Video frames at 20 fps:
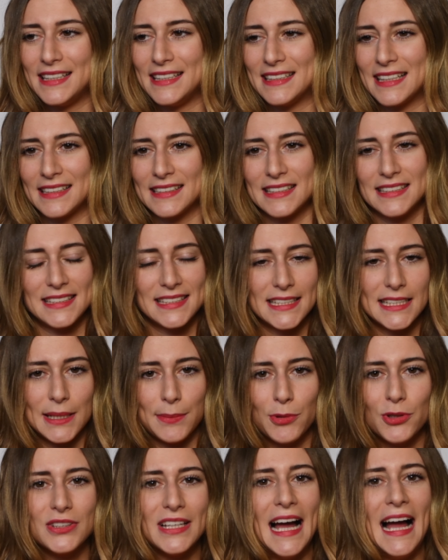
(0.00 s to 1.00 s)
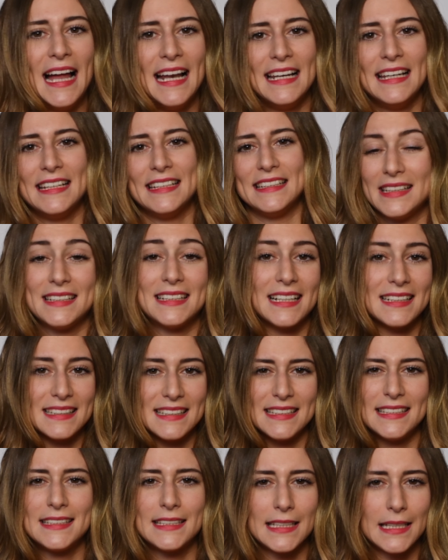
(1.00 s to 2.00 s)
di tantissimi modelli, di
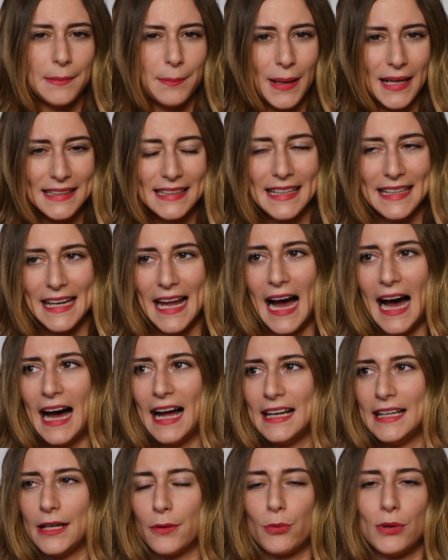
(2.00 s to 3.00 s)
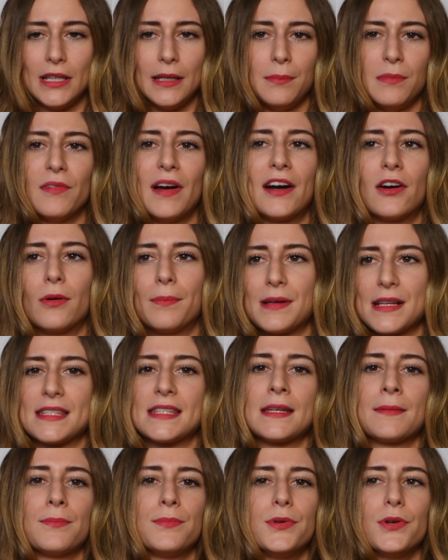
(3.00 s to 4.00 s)
tantissimi materiali, quindi mi vengono per
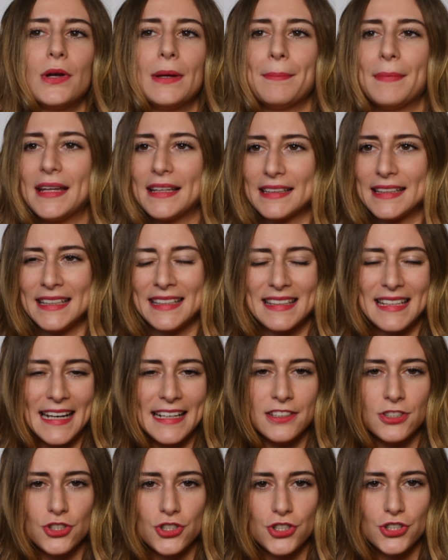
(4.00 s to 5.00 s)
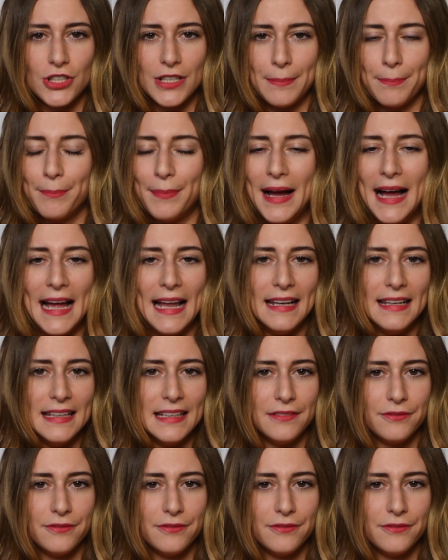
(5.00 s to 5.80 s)
esempio in mente i trench in pelle,